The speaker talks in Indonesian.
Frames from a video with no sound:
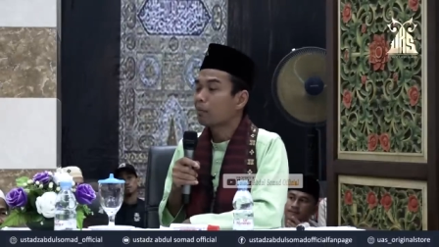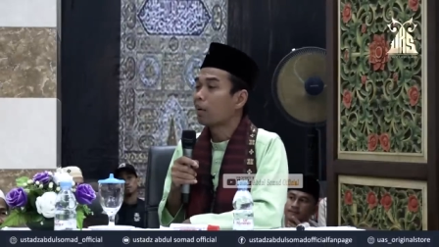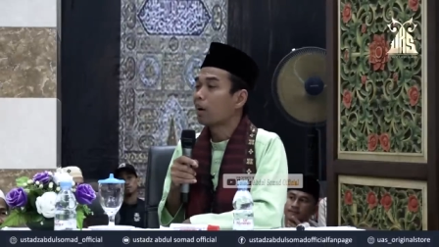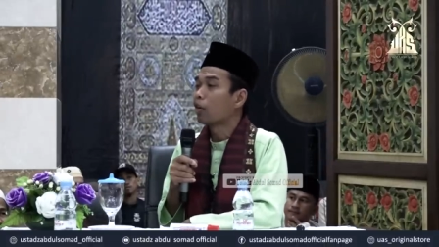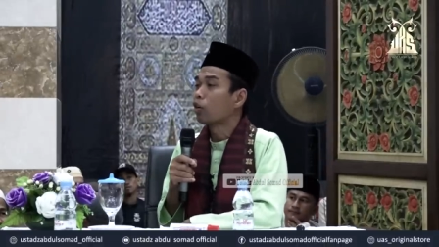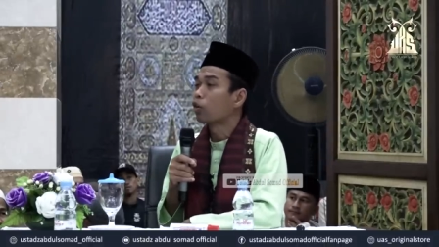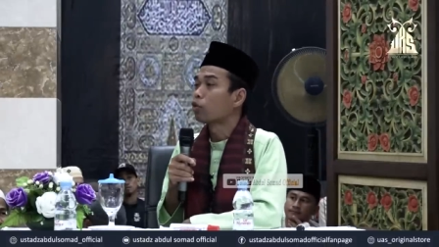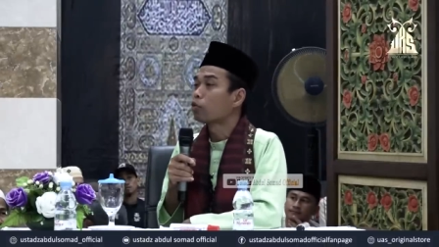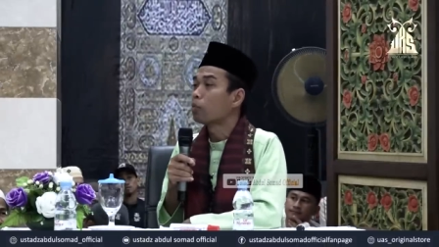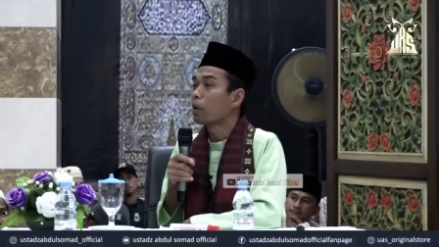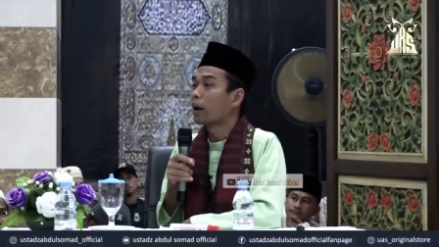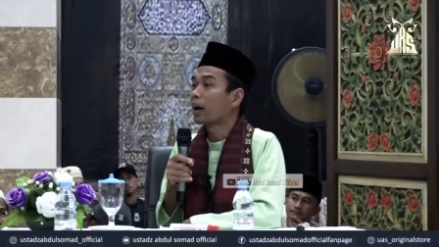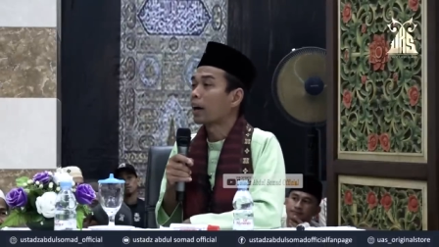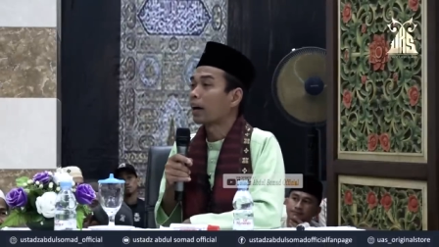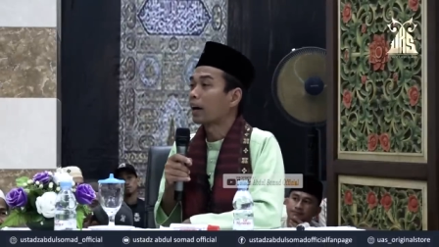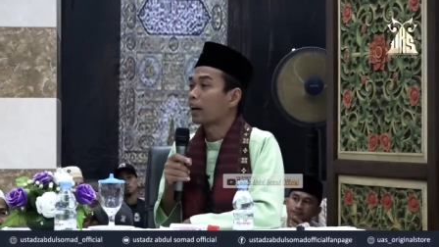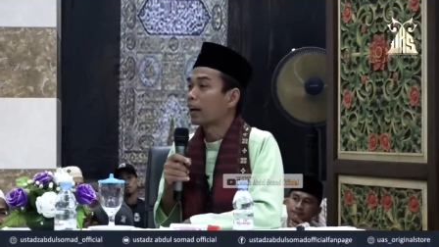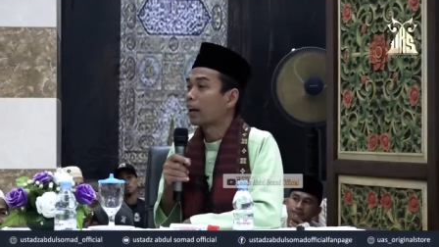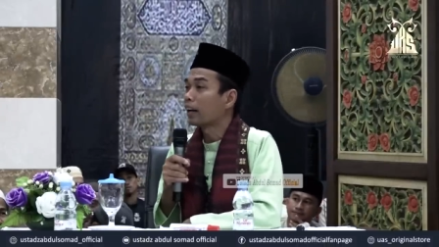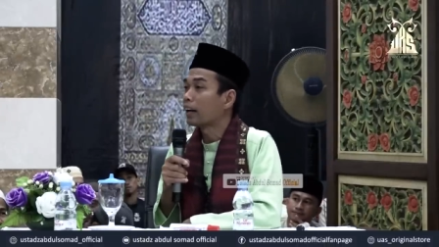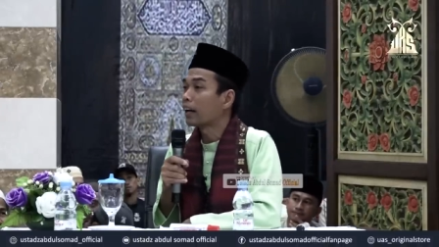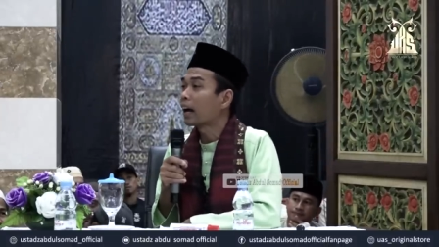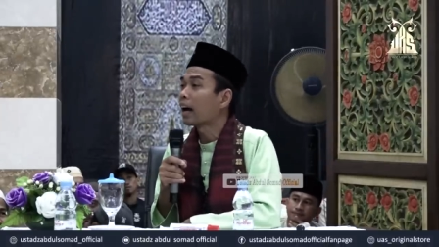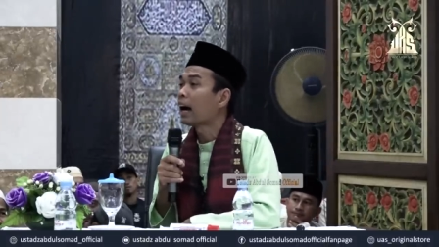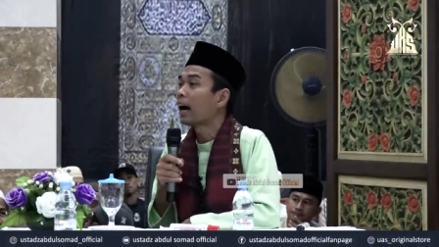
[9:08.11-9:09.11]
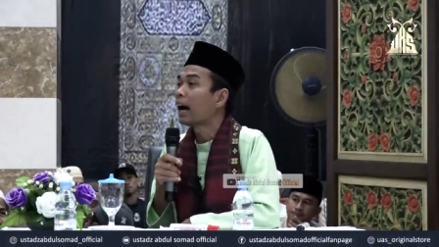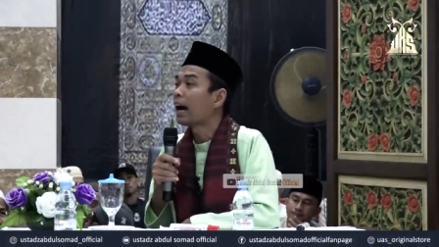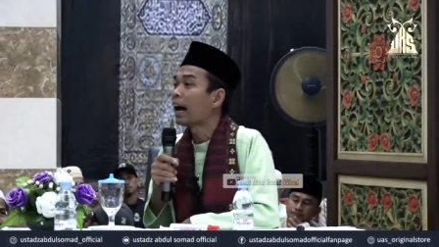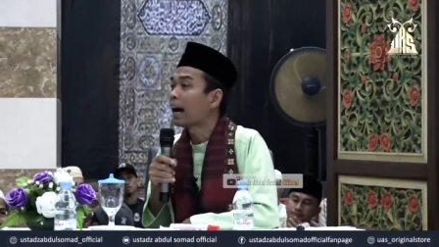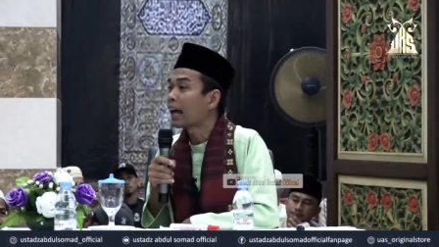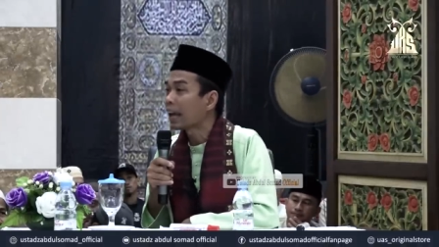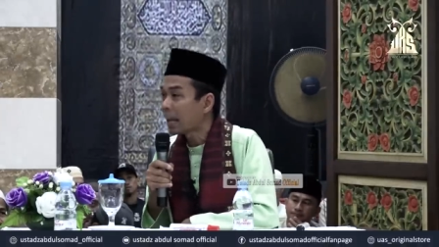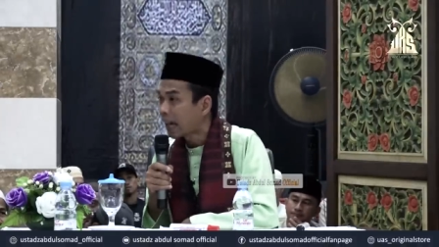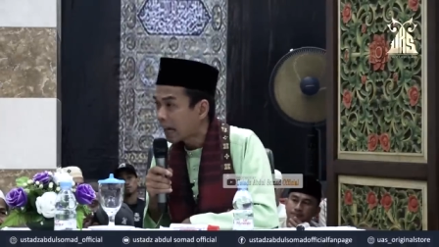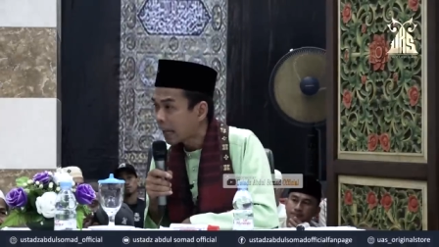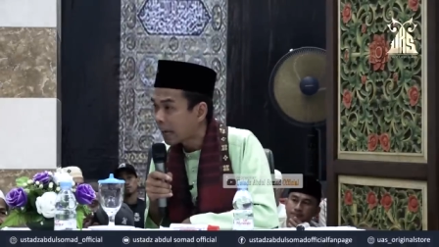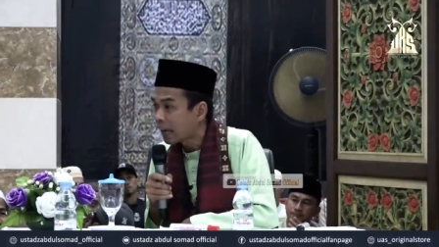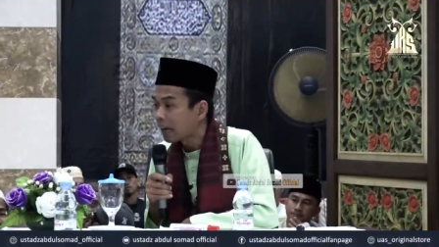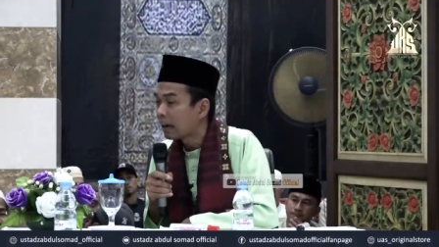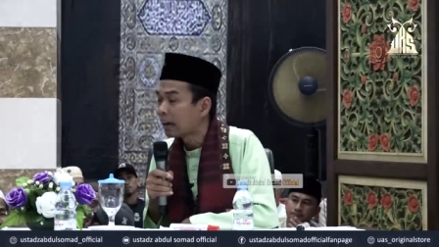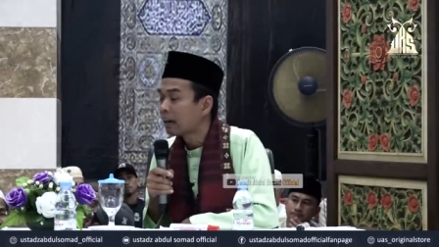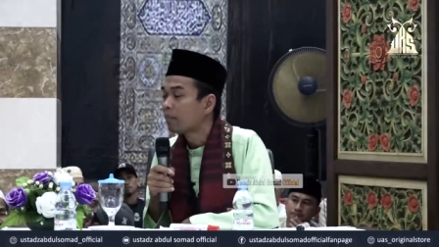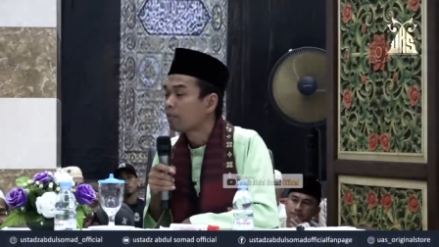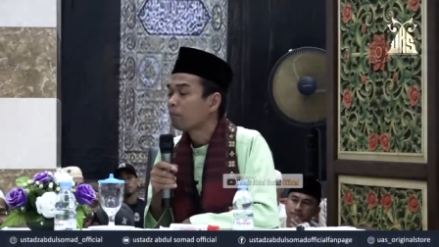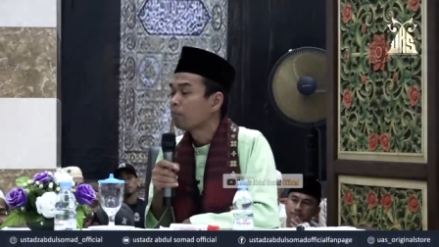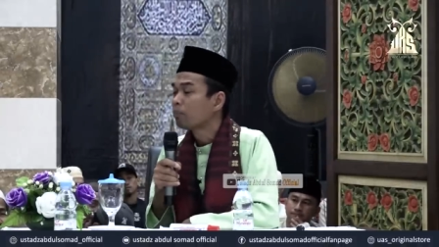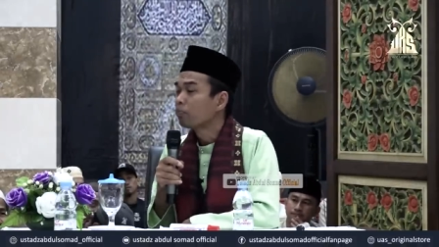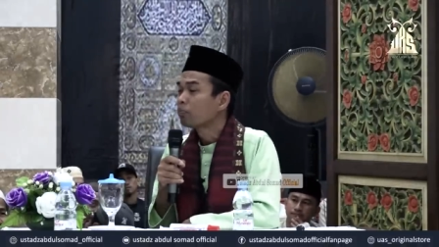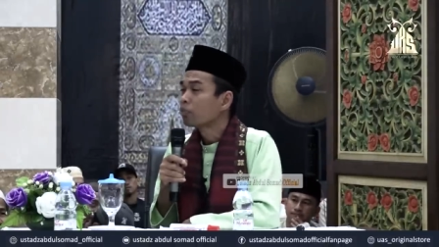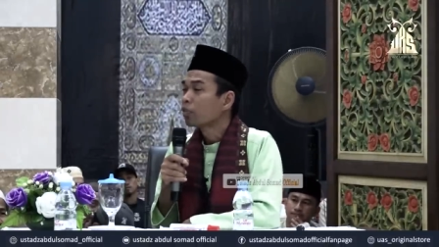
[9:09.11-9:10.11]
mau makanan yang
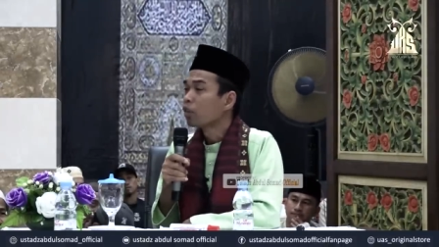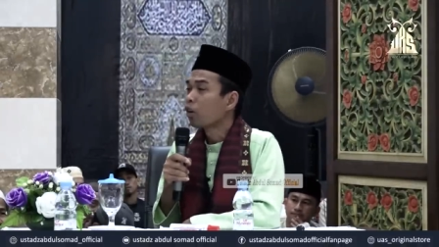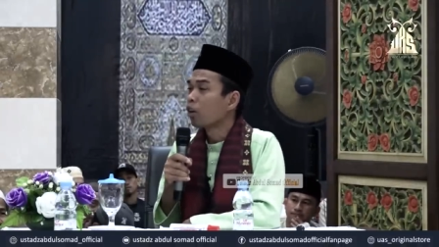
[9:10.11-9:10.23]
halal.